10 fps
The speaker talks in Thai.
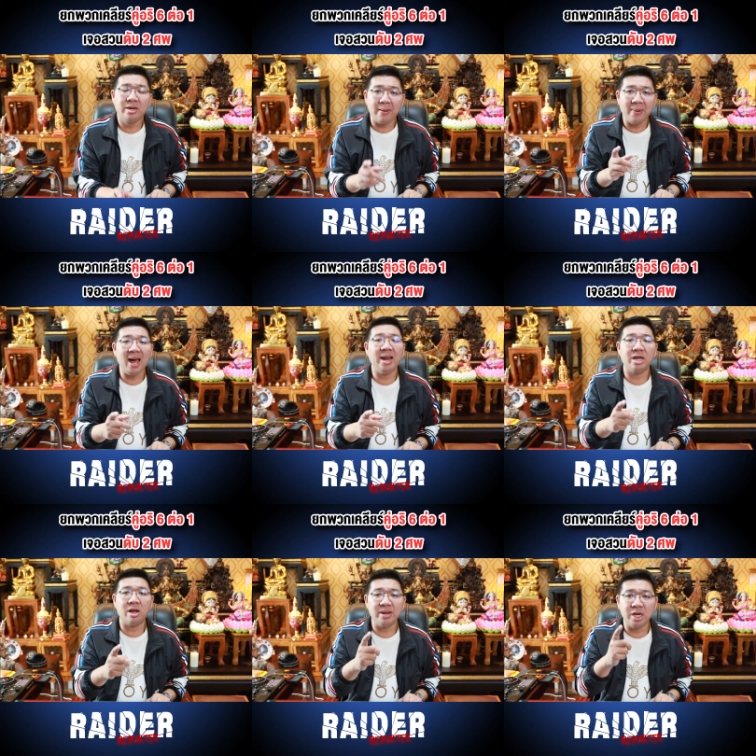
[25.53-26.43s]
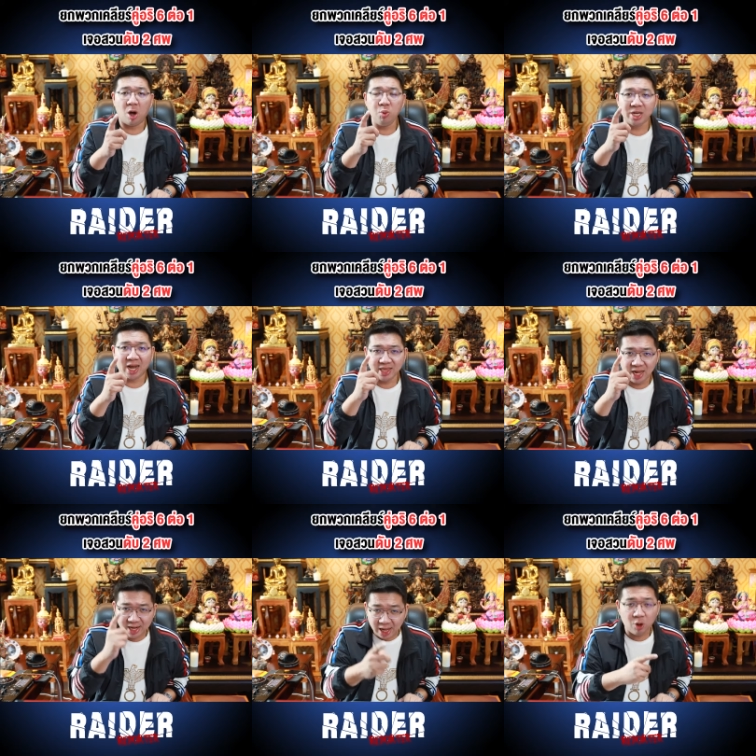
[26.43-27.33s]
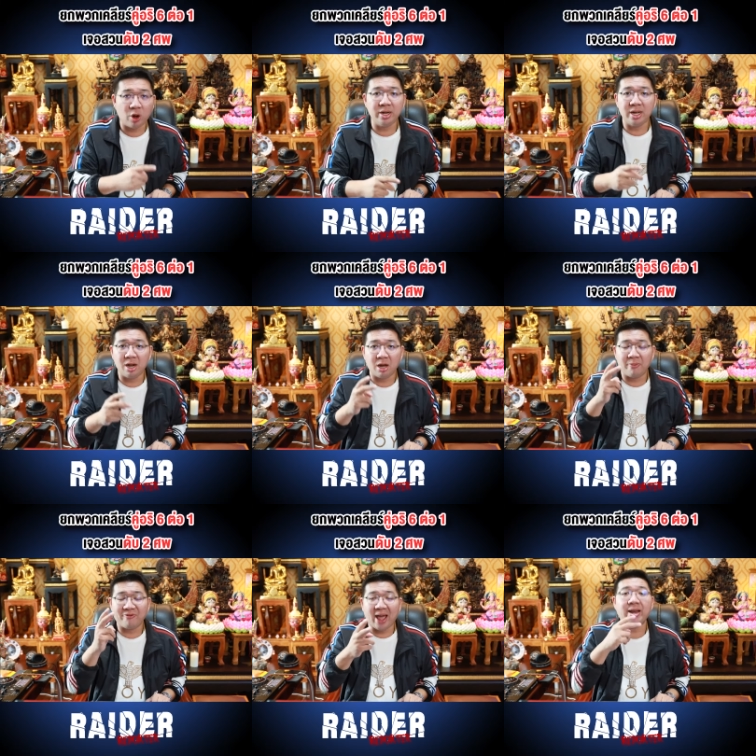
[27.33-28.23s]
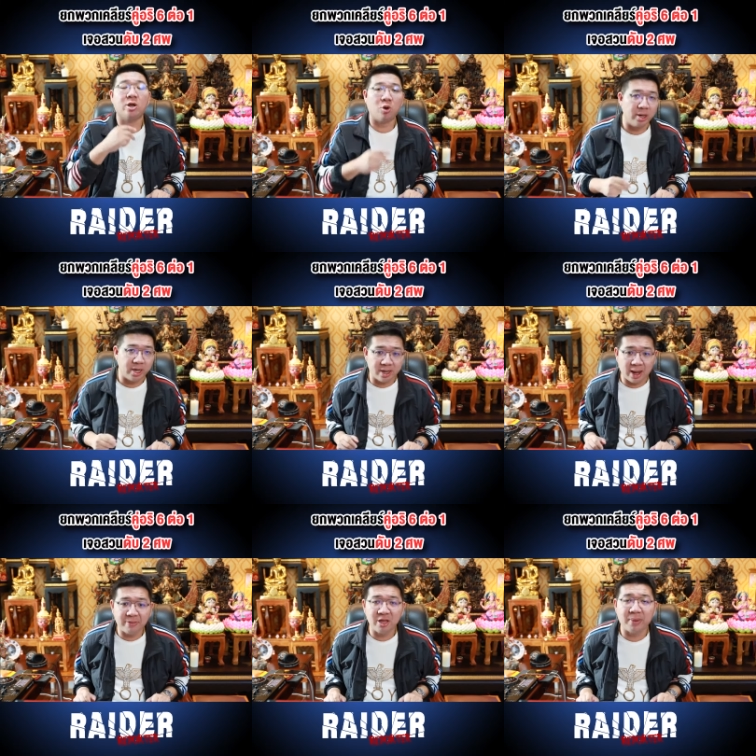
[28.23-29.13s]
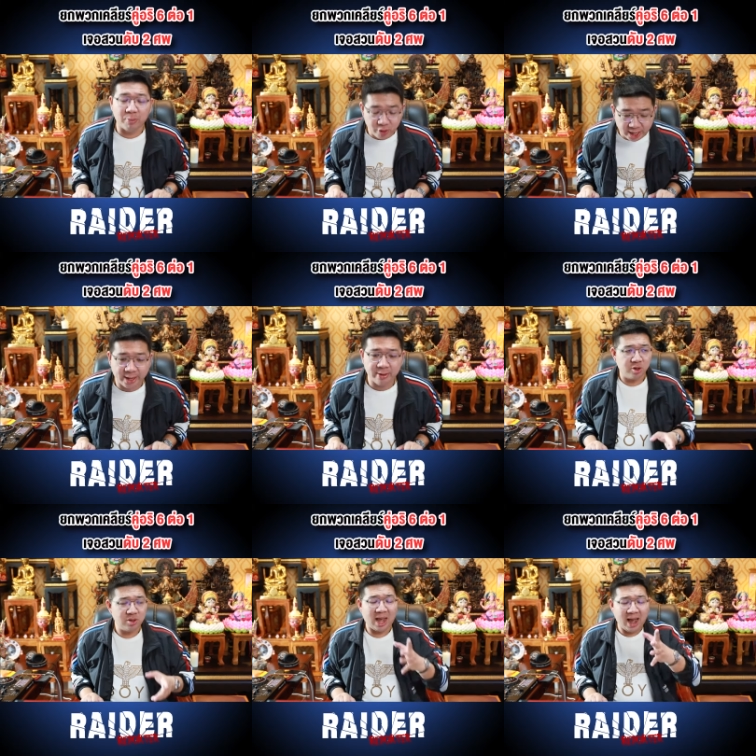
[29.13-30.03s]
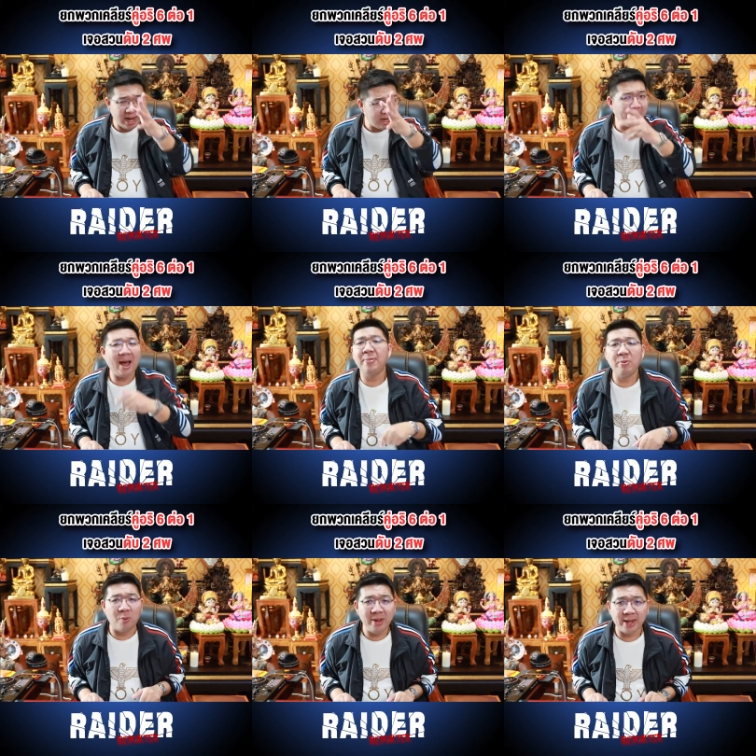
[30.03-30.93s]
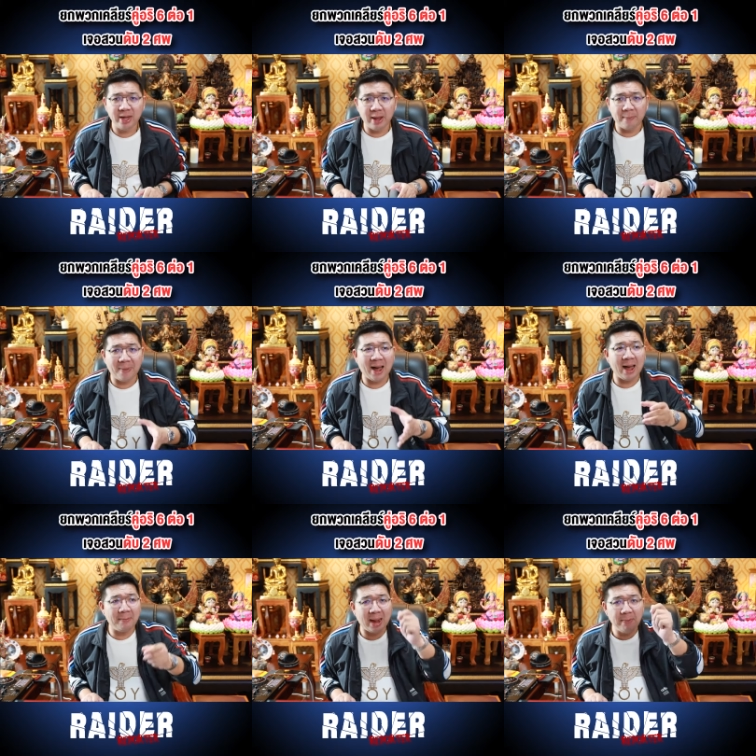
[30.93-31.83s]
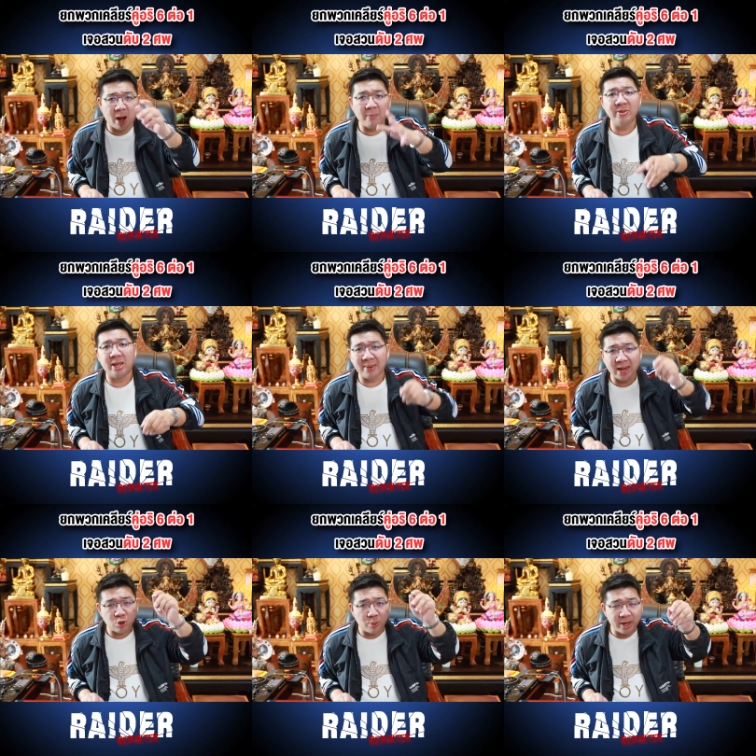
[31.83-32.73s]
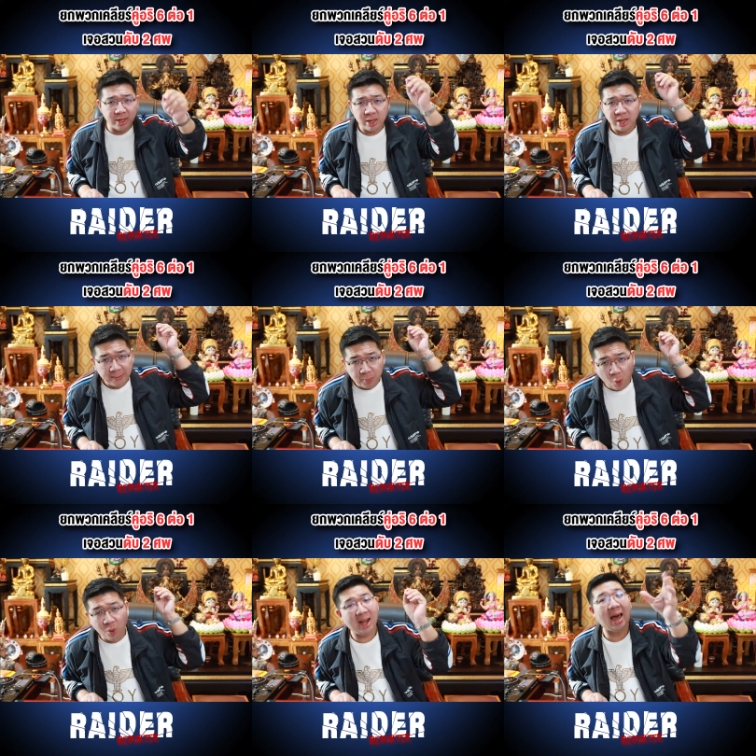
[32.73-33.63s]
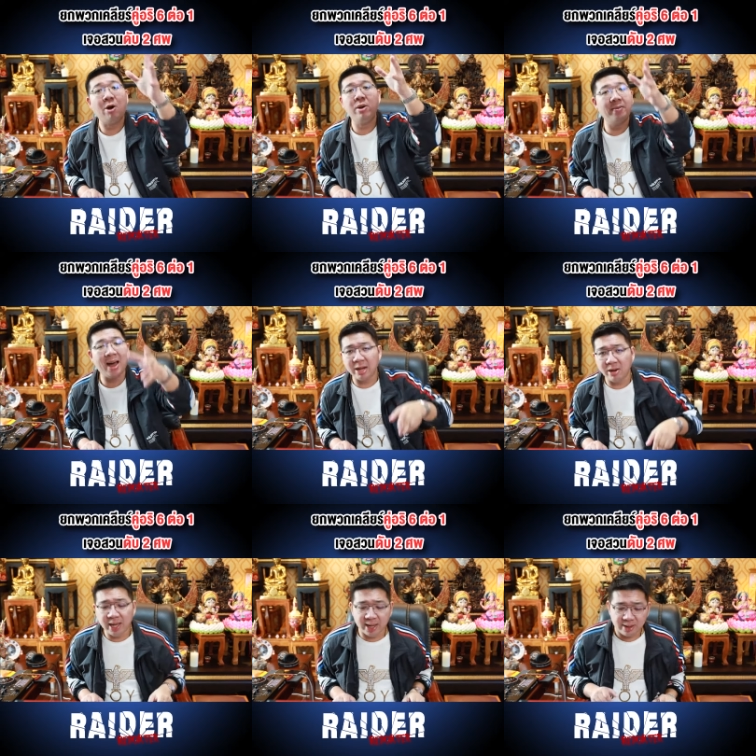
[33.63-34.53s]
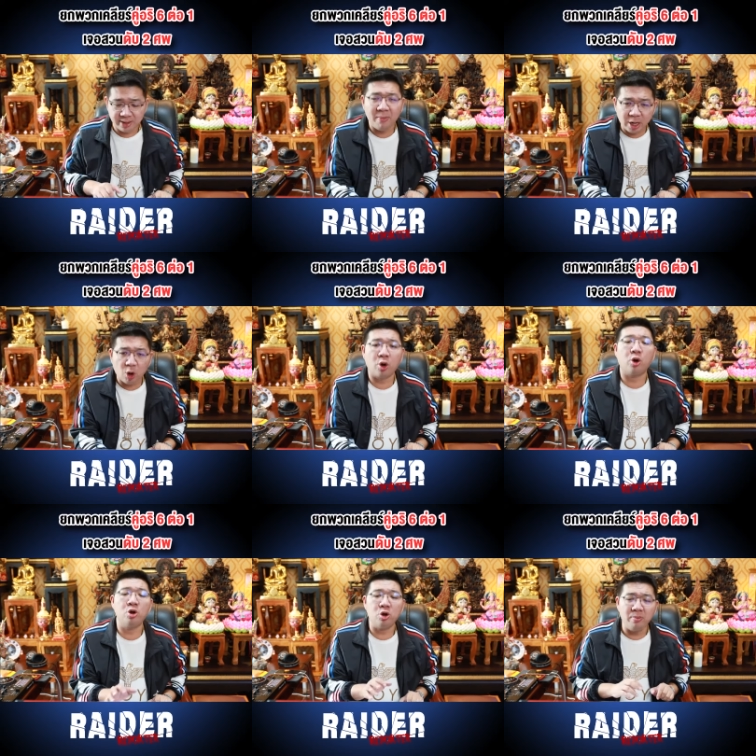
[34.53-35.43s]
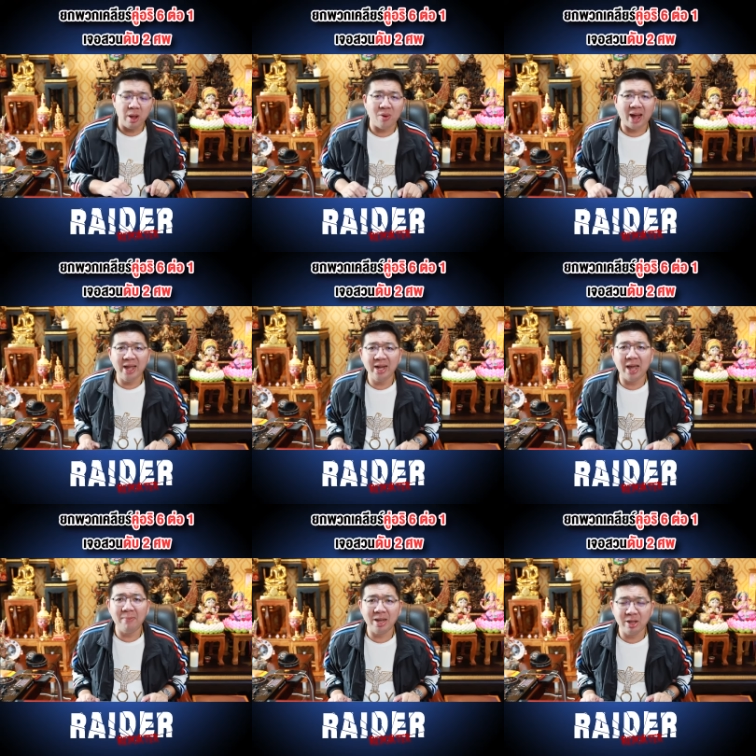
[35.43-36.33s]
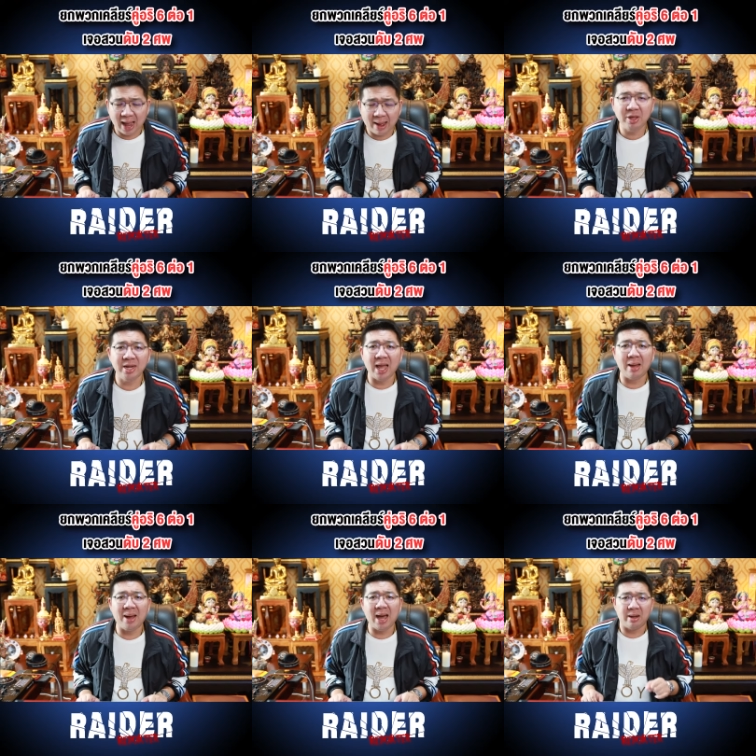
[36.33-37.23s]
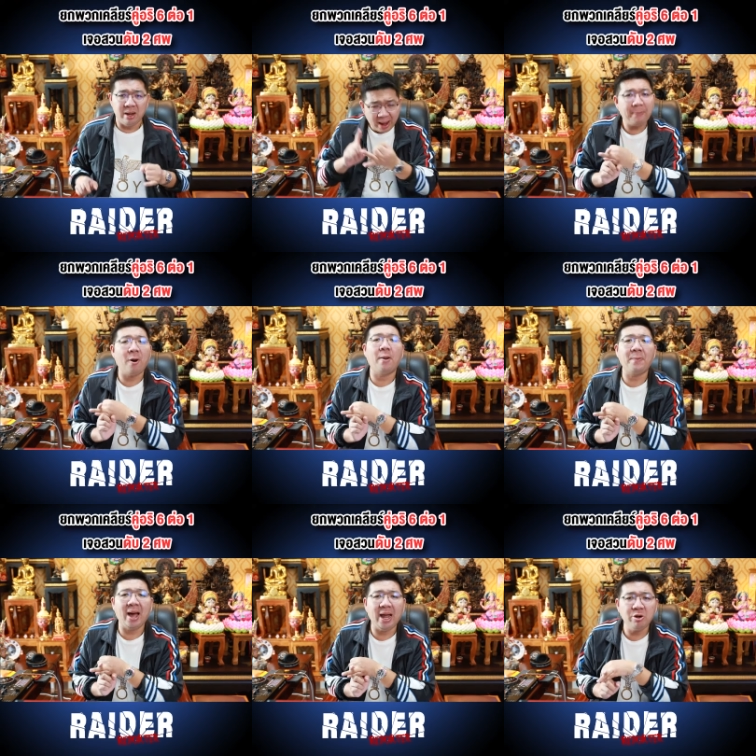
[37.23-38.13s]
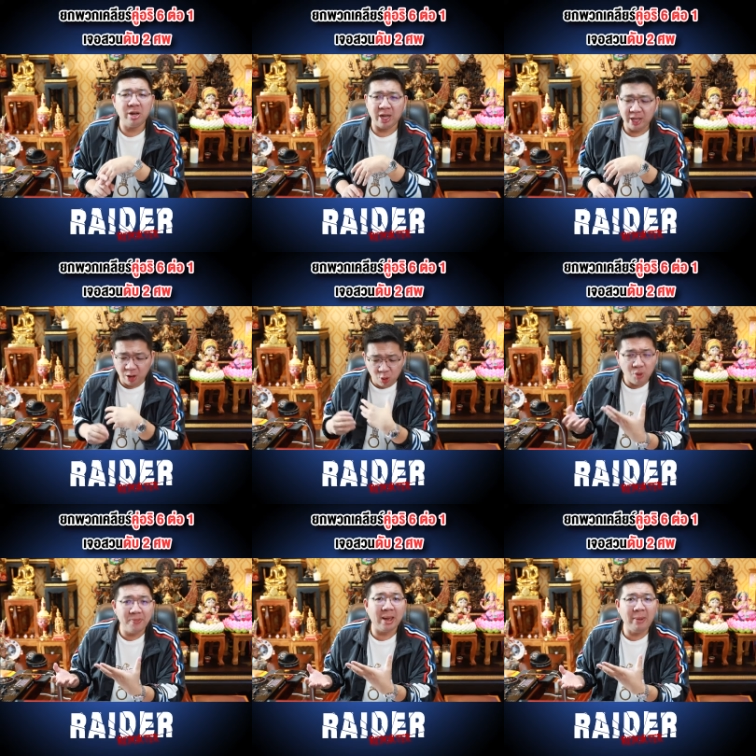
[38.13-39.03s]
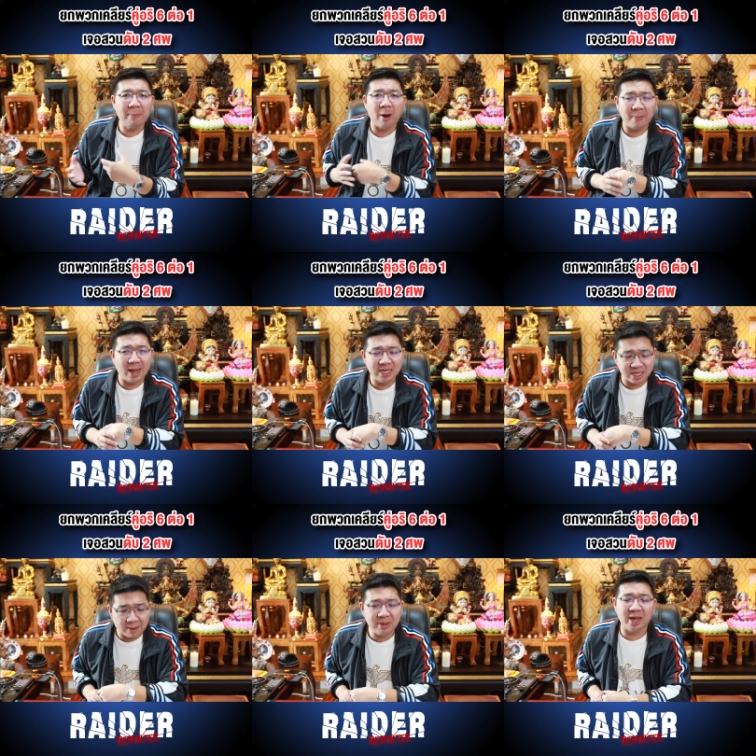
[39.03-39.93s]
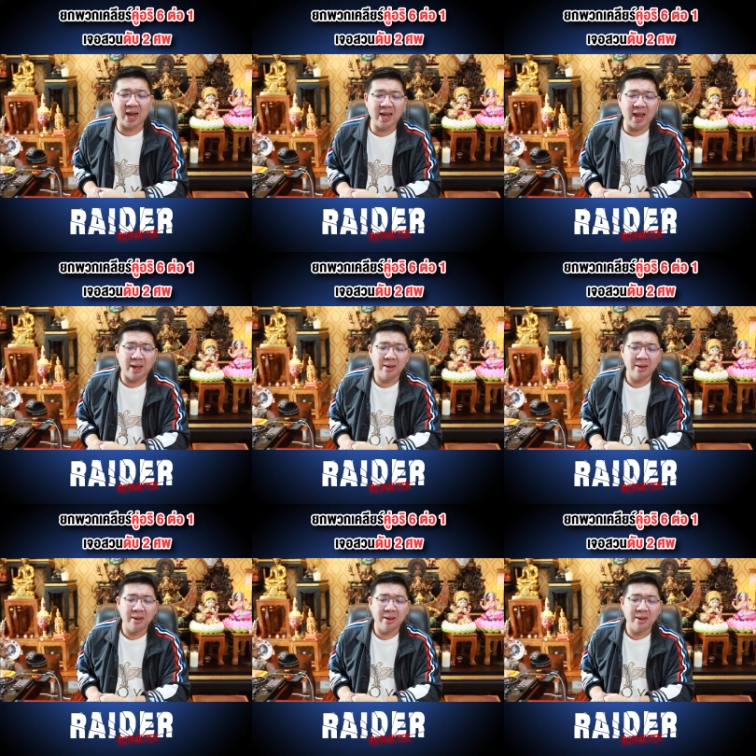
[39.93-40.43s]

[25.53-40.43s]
ในบ้านเนี่ยก็มีน้องผู้ชายเสื้อเหลืองคนหนึ่งแล้วก็แฟนอีกคนหนึ่งนะซึ่งเป็นผู้หญิง สุดท้ายเนี่ยภาพที่ผมเห็นคือปาไม้ม็อบเนี่ยไม้ถูพื้นเป็นพุ่งเหลาไปบ้านเขาเลยก็มันอดรนทนไม่ไหวอะนะมาหยามถึงหน้าบ้าน ไม่ปลอดภัยด้วยเดี๋ยวถ้าลูกเมียไม่ปลอดภัยจะทำอย่างไรล่ะ